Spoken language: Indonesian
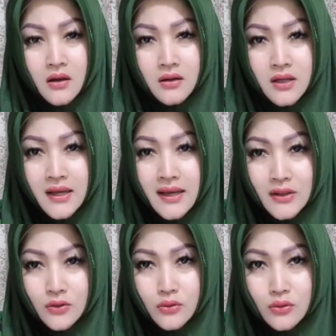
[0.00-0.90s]
e,
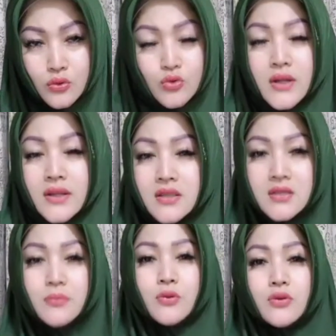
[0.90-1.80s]
negara tujuan
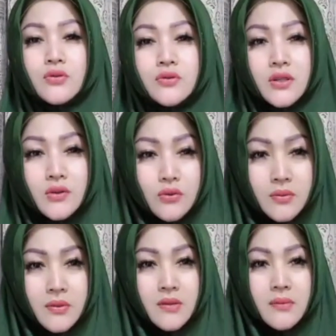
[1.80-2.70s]
tersebut. Jadi untuk
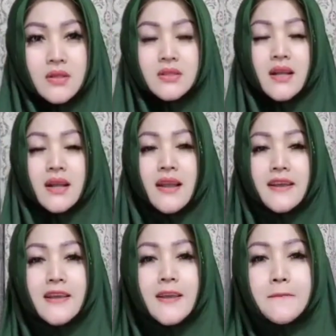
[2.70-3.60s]
teman-teman sekali
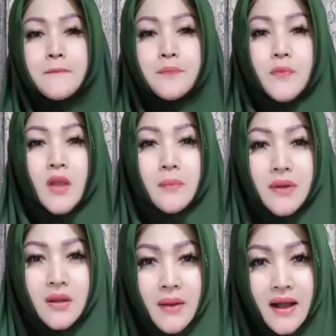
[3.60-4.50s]
lagi
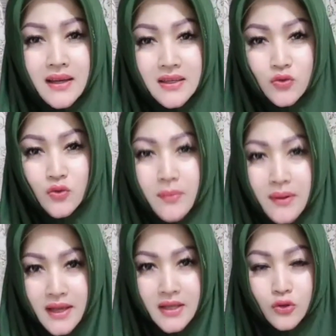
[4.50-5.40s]
penerbangan ke
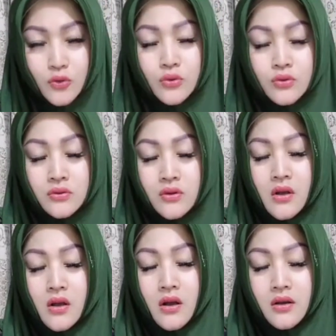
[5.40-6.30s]
Surabaya itu
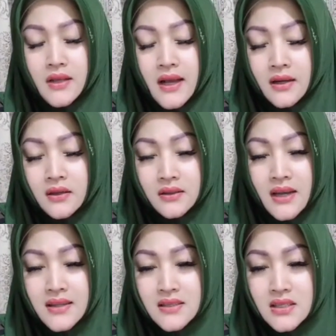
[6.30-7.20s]
yang
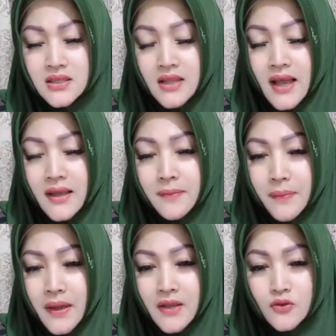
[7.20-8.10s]
transit
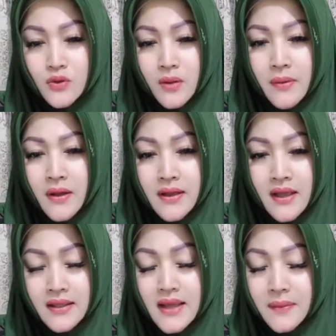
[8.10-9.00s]
Taipei
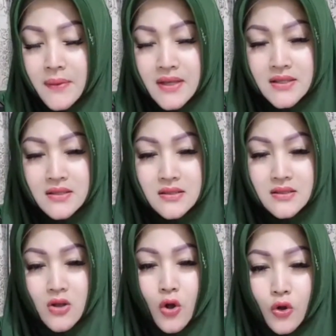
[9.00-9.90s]
Surabaya eh Taipei
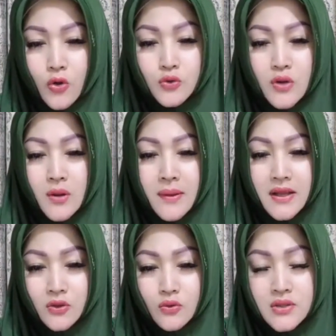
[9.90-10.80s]
Hongkong
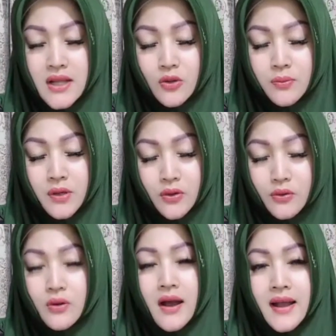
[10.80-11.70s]
Surabaya itu satu
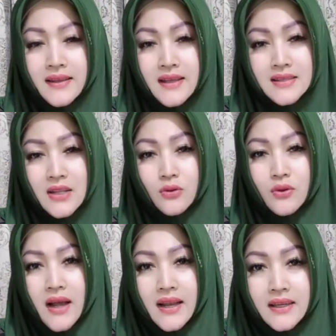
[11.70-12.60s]
minggu hanya
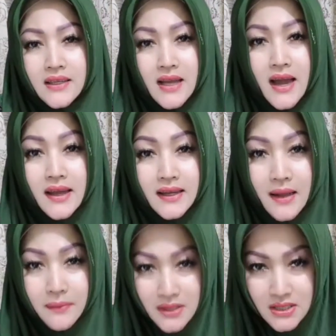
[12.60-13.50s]
satu kali di hari
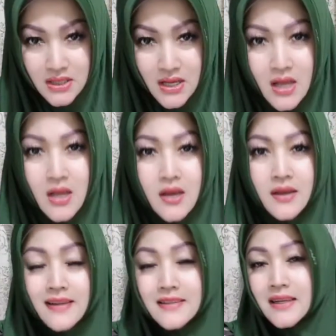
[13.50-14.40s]
Kamis
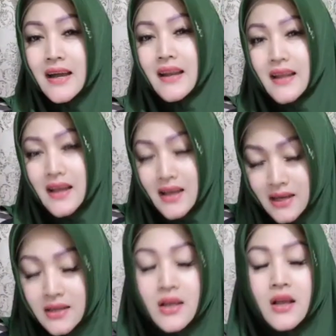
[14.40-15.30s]
dan
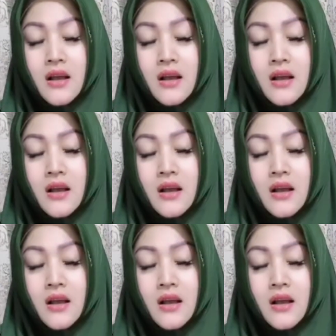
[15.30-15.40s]
sekarang